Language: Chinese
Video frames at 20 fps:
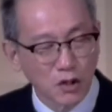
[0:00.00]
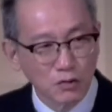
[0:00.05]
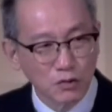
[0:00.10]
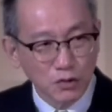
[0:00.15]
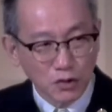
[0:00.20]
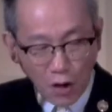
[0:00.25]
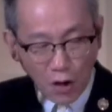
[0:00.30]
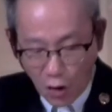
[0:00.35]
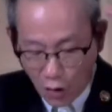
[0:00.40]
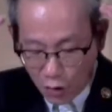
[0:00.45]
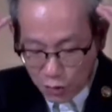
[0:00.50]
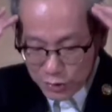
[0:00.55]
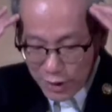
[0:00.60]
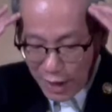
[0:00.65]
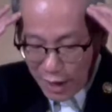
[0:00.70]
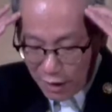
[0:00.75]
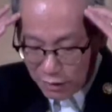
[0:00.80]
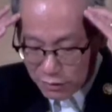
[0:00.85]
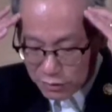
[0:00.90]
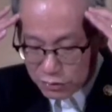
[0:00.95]
而从
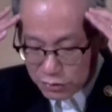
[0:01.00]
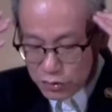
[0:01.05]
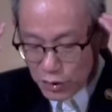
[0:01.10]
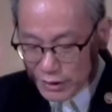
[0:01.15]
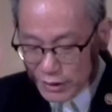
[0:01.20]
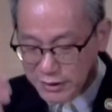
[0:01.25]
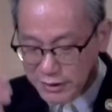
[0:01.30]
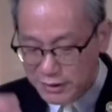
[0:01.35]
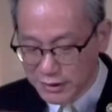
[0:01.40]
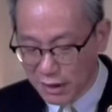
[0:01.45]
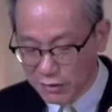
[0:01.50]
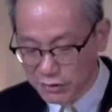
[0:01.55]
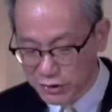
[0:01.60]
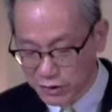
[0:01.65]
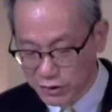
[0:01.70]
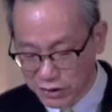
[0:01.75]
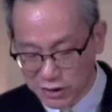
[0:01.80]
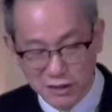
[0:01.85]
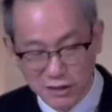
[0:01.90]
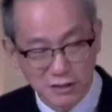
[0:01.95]
头脑转移到